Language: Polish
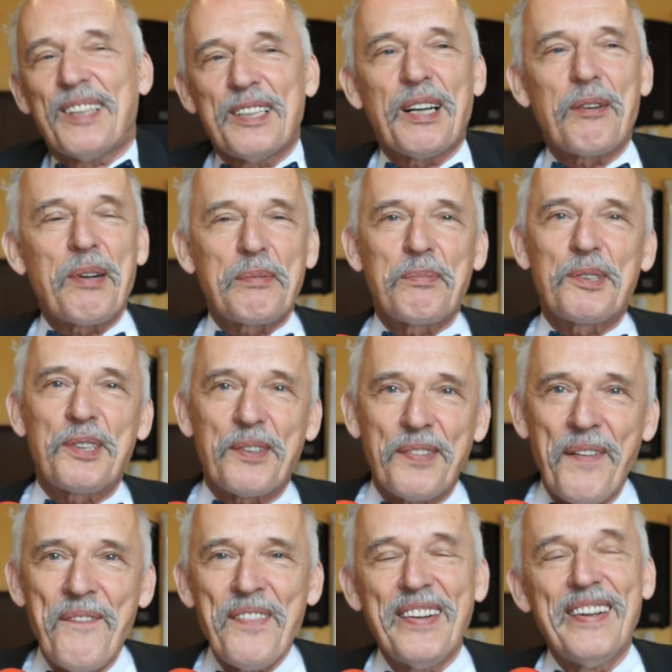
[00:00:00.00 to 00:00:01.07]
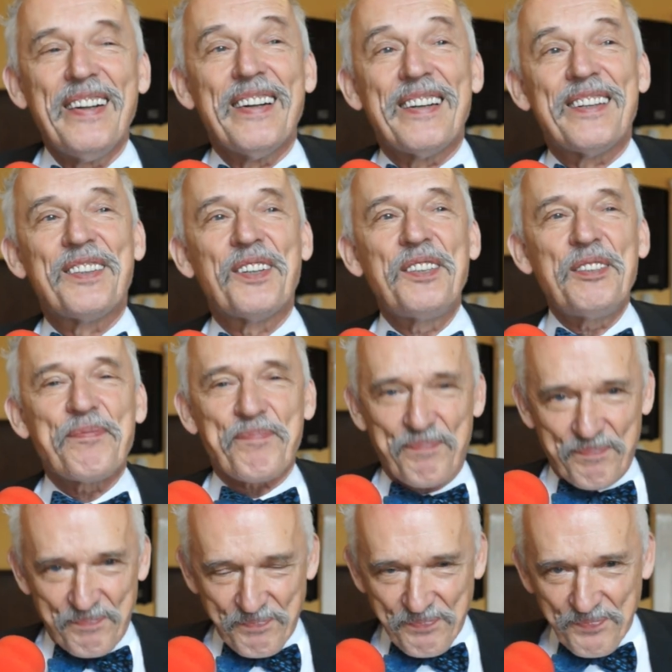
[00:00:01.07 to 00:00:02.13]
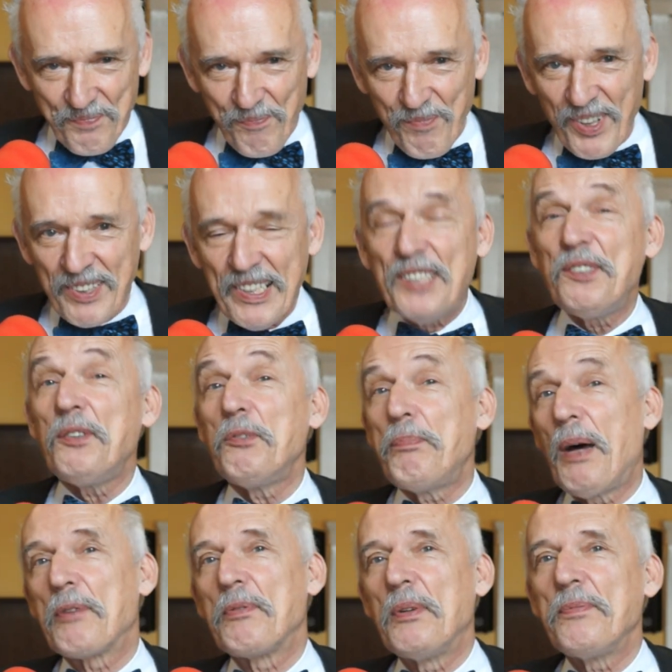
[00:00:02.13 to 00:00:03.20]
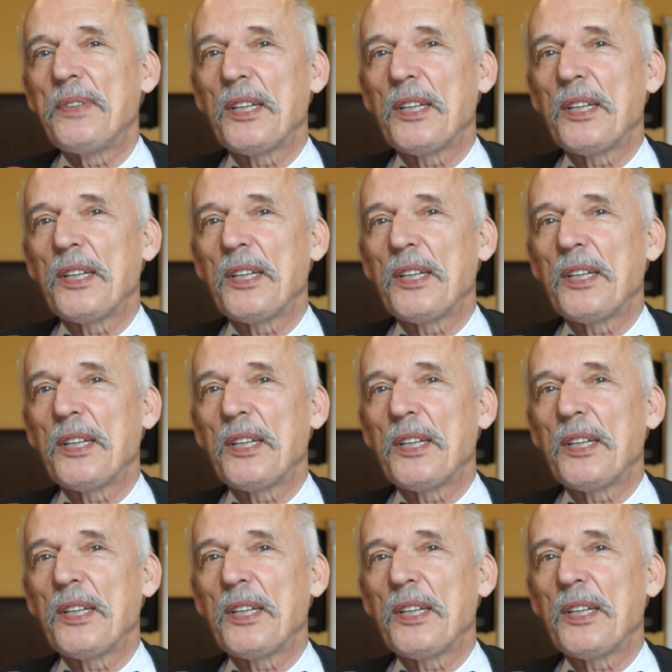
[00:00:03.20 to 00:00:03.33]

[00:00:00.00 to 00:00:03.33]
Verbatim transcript: to jest akurat możliwe. No i a co odparłem